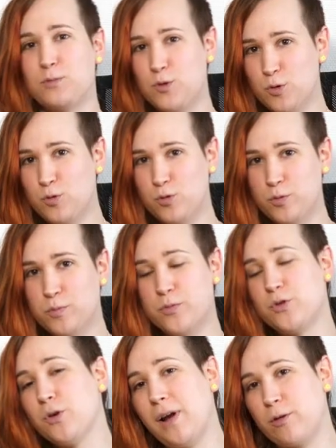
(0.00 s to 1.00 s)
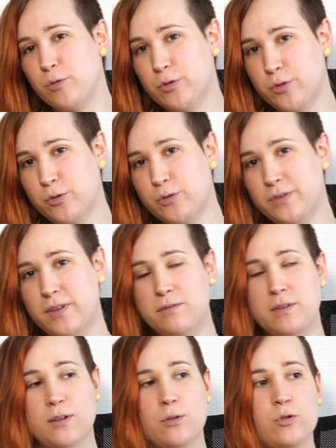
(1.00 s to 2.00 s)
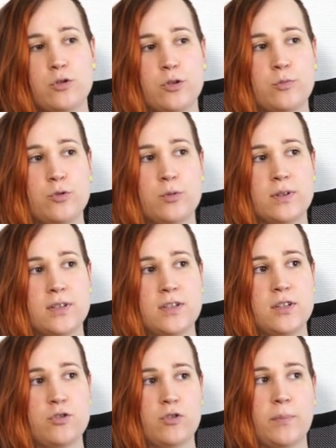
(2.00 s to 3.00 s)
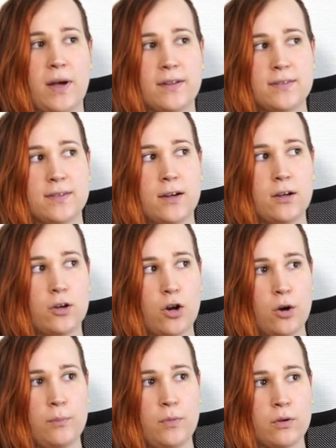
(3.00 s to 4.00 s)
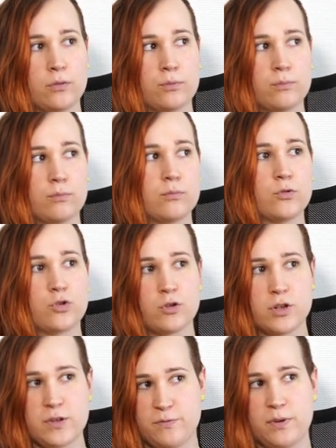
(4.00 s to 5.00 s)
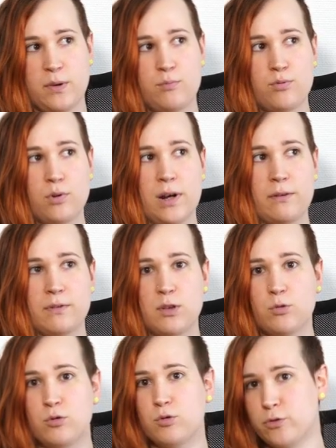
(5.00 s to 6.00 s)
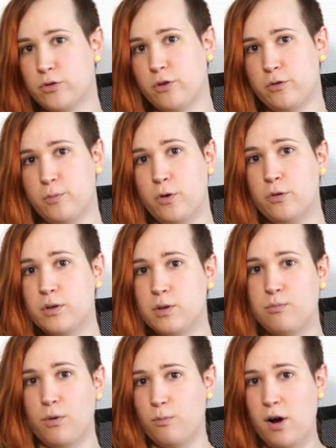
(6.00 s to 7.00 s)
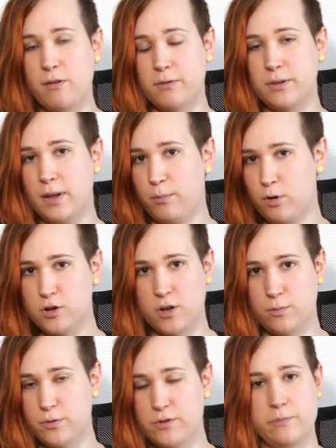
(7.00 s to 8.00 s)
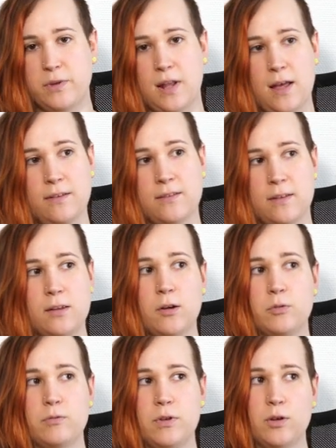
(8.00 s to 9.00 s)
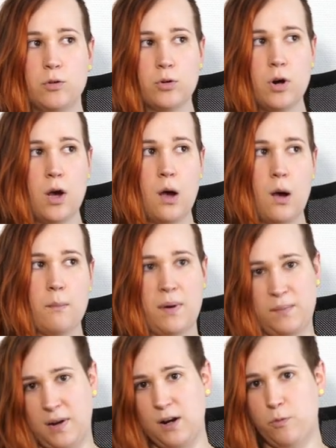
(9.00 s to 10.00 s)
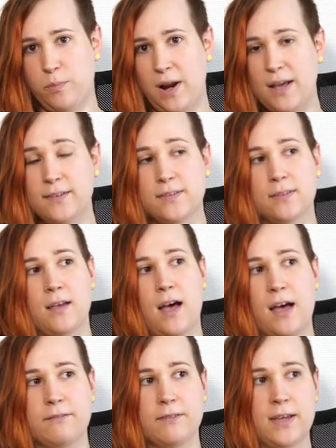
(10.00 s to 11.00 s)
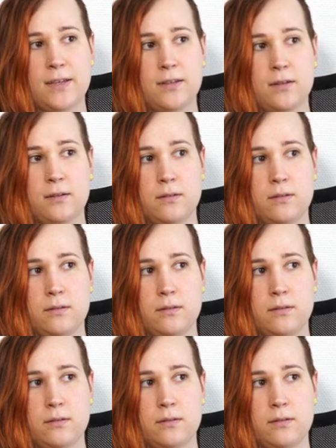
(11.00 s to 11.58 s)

Du coup, sur la construction de cette vidéo, je me suis dit, je vais partir comme ce que j'ai fait pour la vidéo du consentement, qui pour moi avait une approche un peu similaire, c'est-à-dire une vidéo pas mal complexe avec